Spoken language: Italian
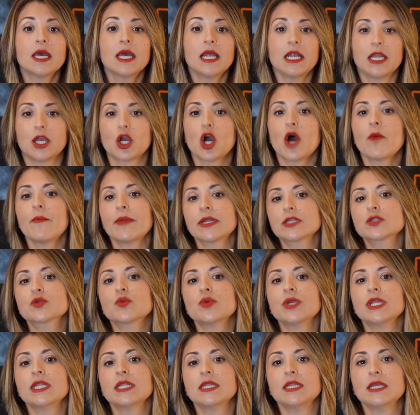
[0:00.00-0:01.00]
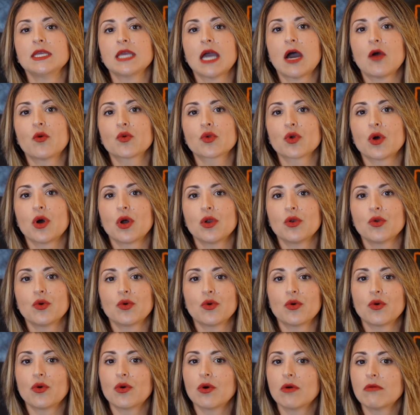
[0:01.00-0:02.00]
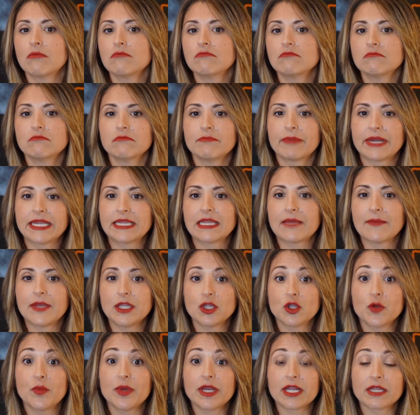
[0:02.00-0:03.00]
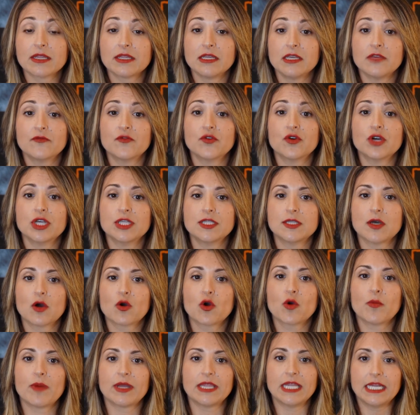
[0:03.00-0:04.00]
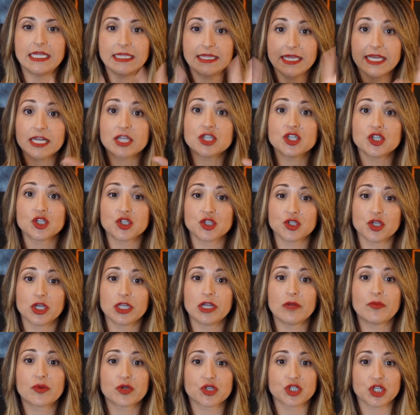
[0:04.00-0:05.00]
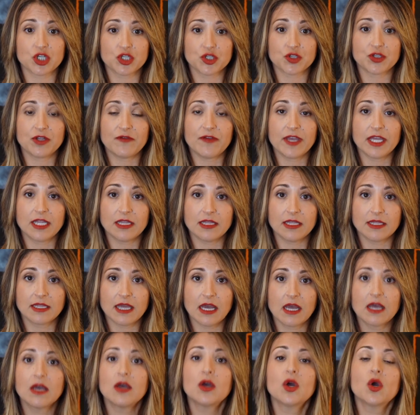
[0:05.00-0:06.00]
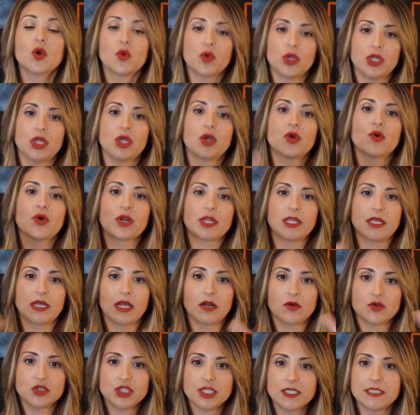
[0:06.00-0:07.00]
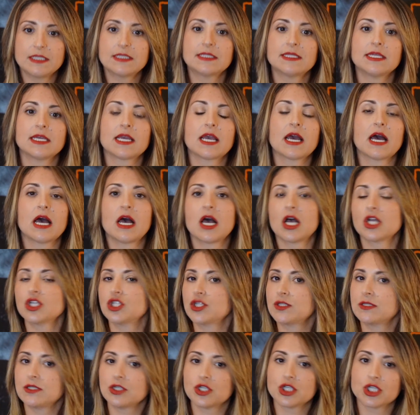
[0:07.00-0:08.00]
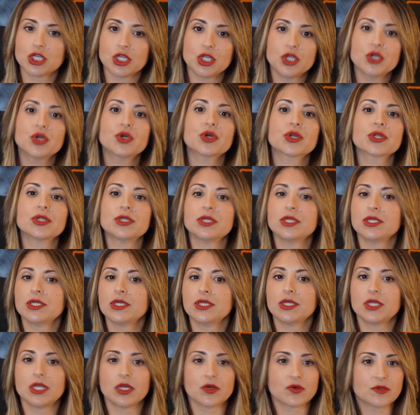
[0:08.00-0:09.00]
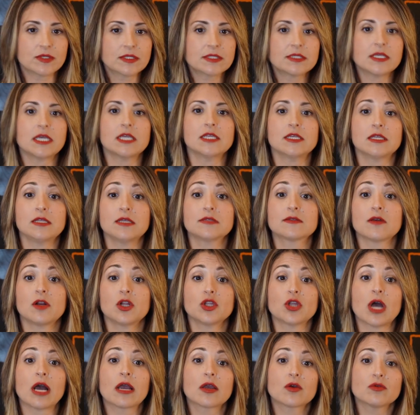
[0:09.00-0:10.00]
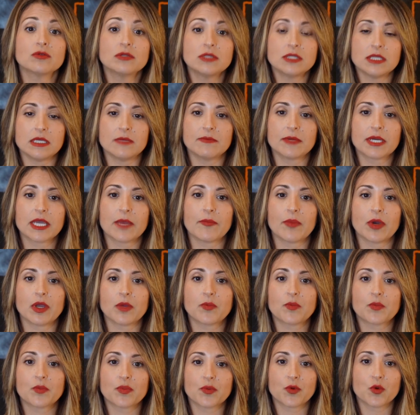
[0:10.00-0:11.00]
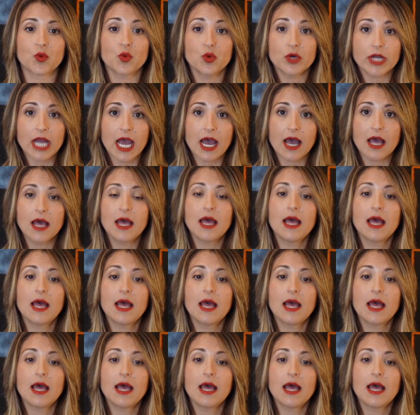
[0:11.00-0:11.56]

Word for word: L'e-commerce quindi ha un ruolo prettamente operativo e si occupa dell'intera gestione del processo di vendita, quindi coordina la logistica, gestisce gli ordini, le consegne, di solito anche un team che poi cura